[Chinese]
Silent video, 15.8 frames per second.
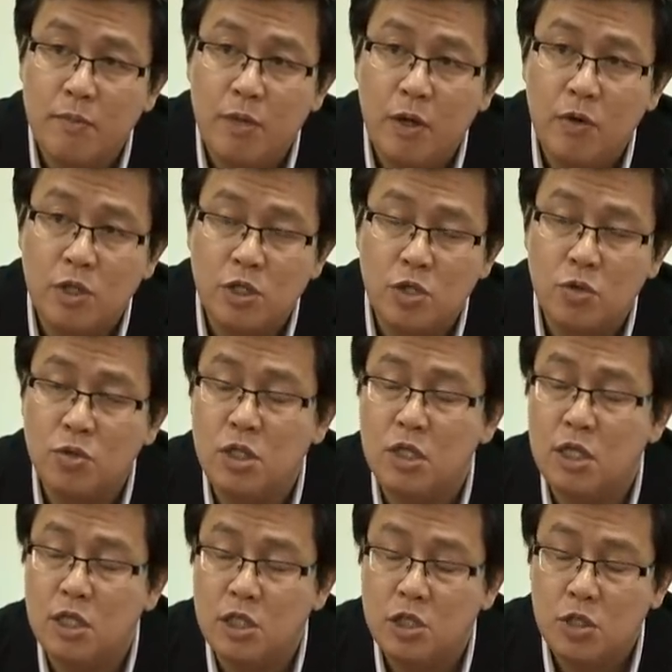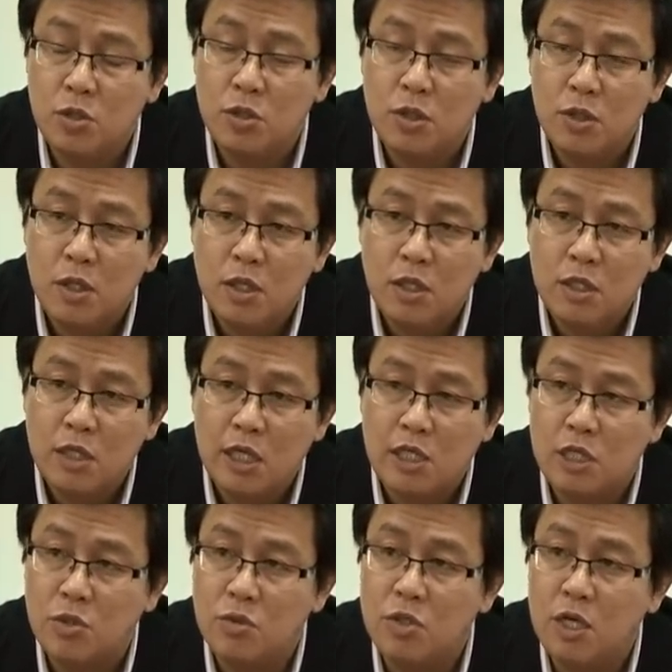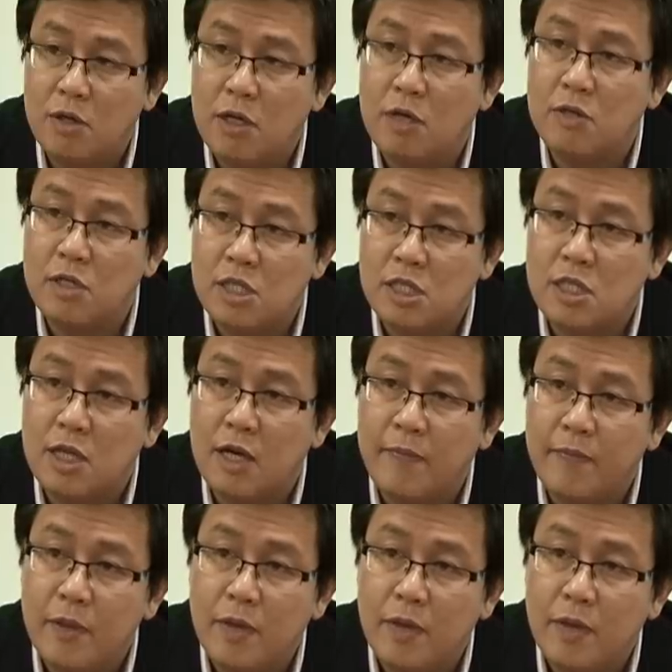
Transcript: 包括州级的领袖，大家都跃跃欲试。